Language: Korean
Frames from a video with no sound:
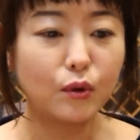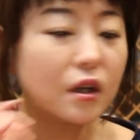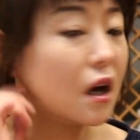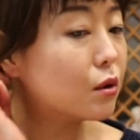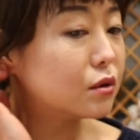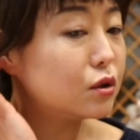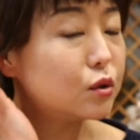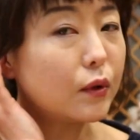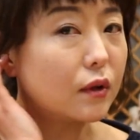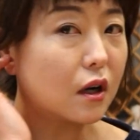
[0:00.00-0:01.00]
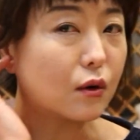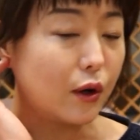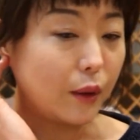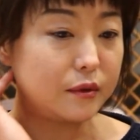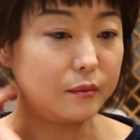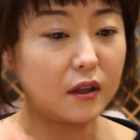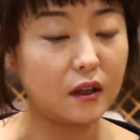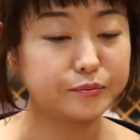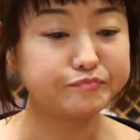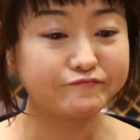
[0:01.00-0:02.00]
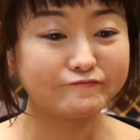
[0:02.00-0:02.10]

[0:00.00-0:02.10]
블로킹하고 치수 변화 거의 없습니다.